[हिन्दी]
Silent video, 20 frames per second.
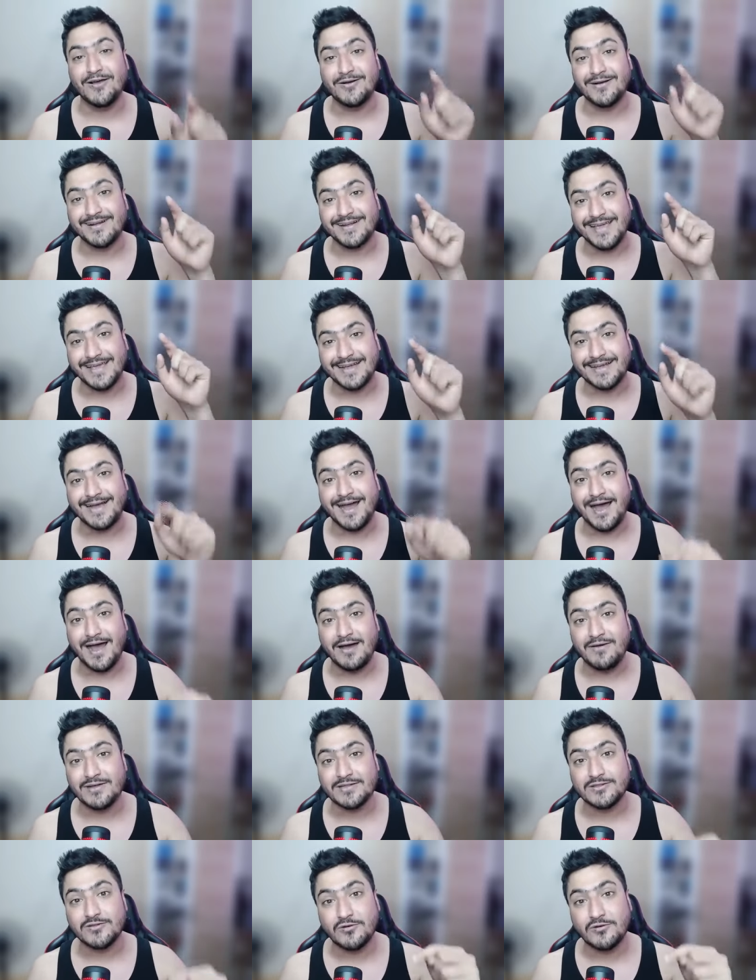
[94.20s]
और एक
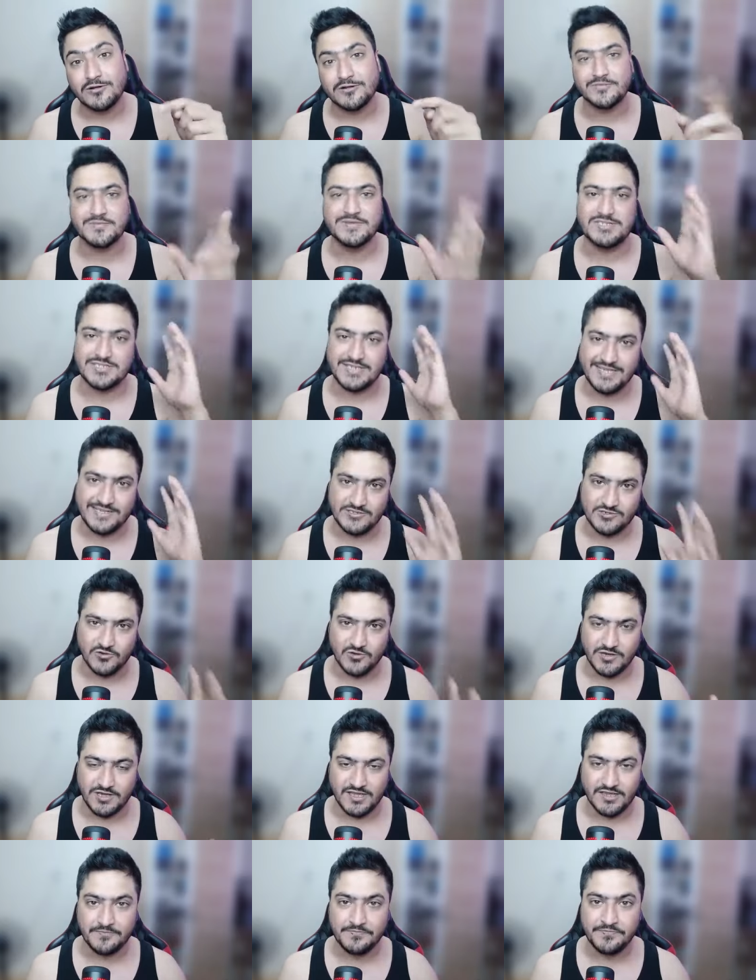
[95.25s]
कहावत और भी चेंज हो
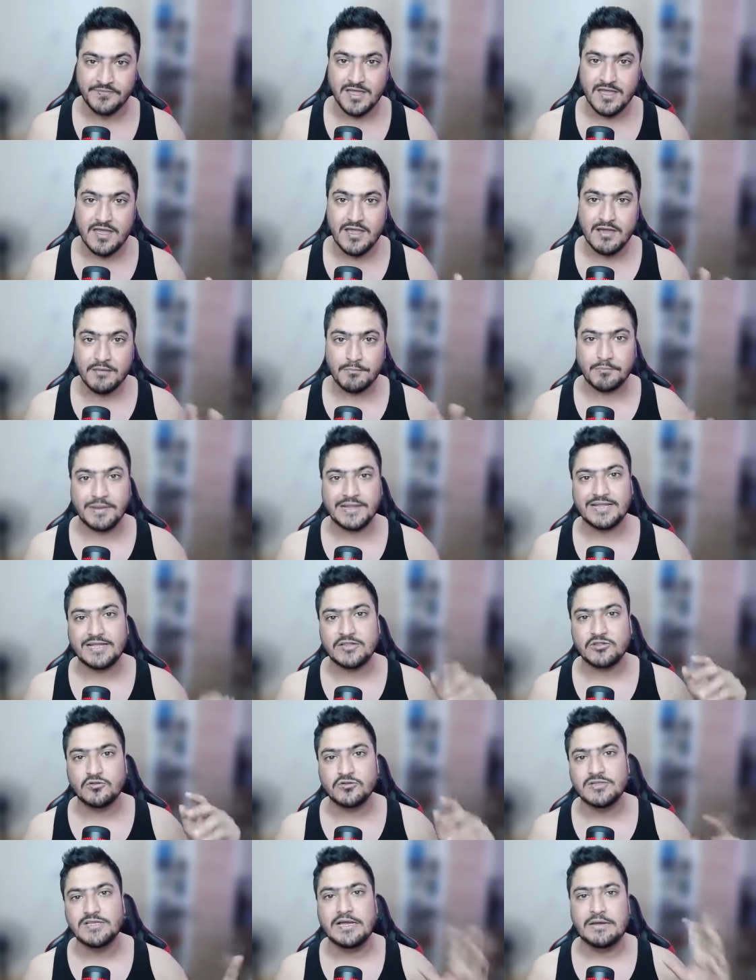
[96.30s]
गई पहले
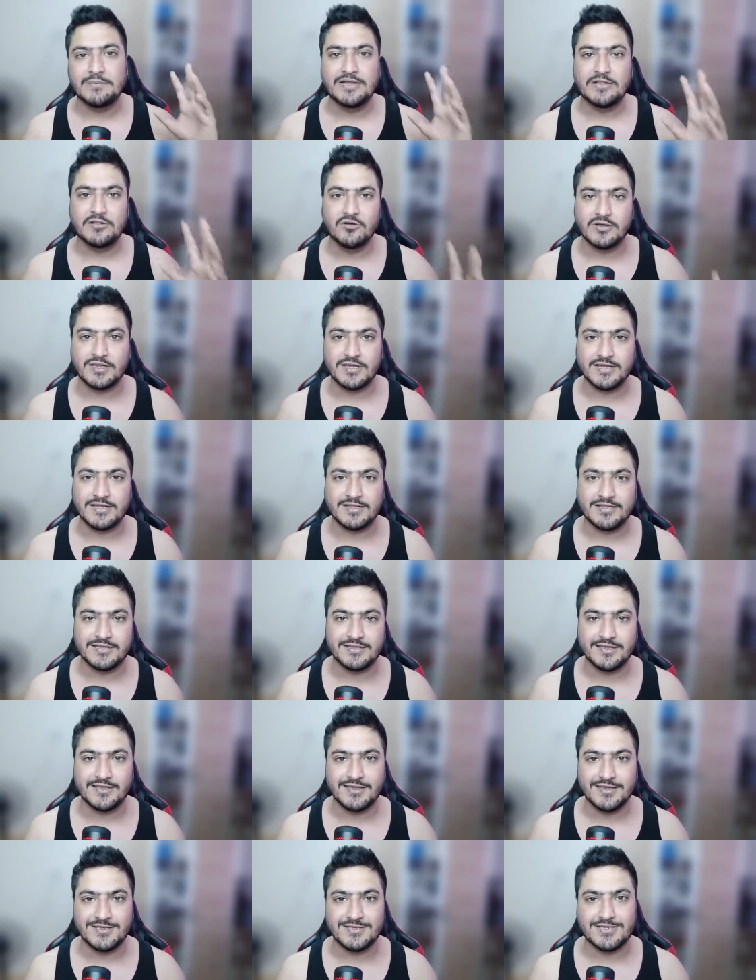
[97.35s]
दुनिया में लोग कहते
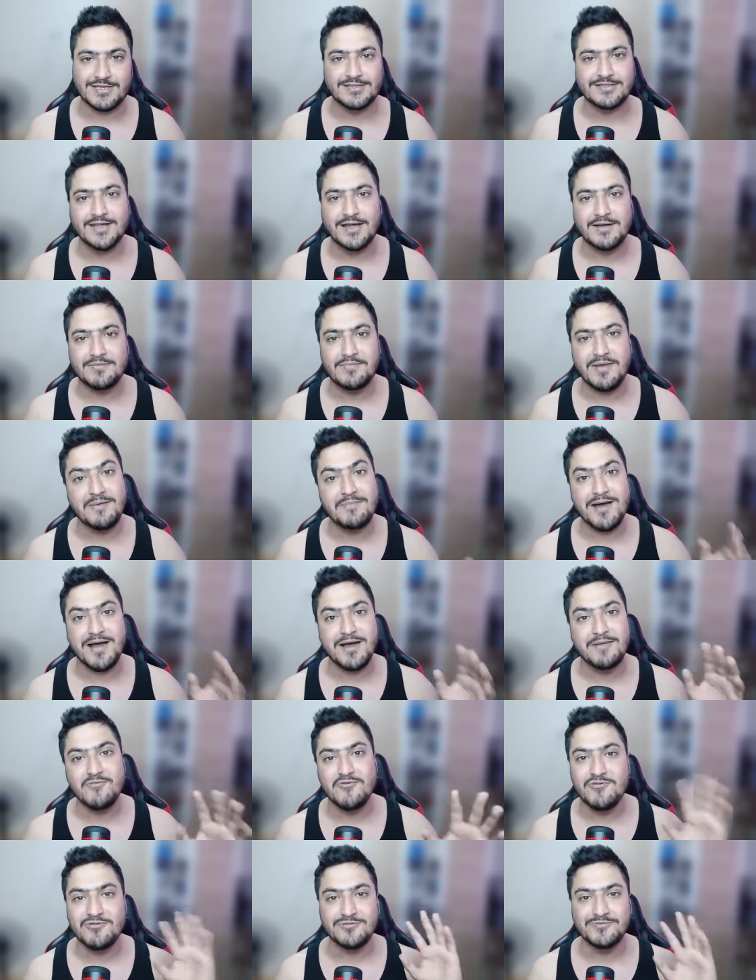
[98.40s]
थे कि चंदा मामा
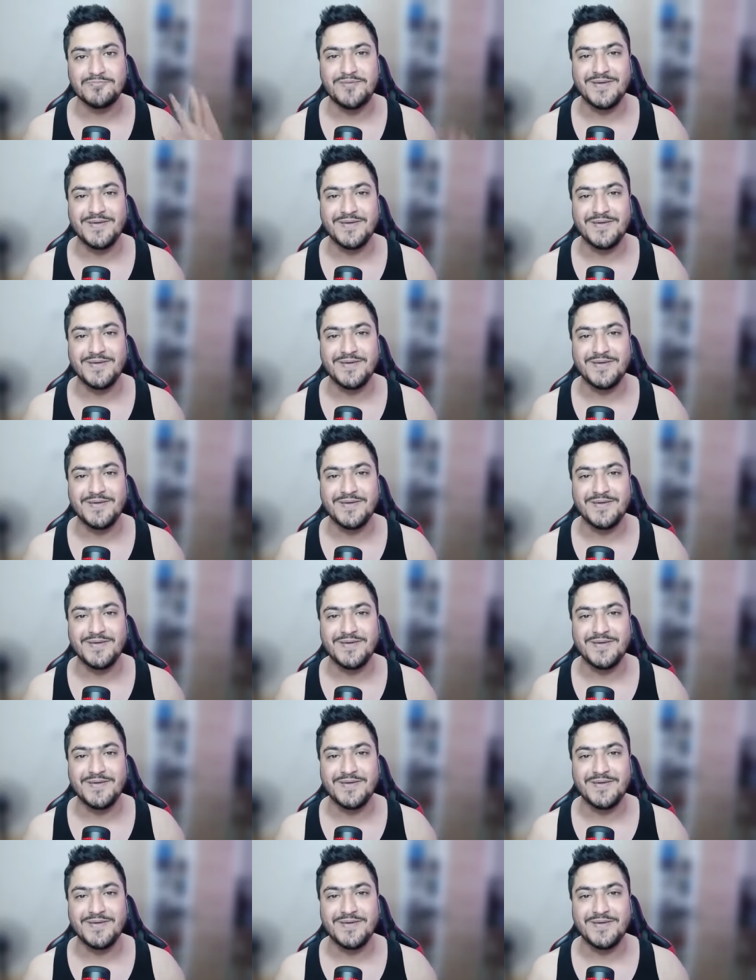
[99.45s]
मून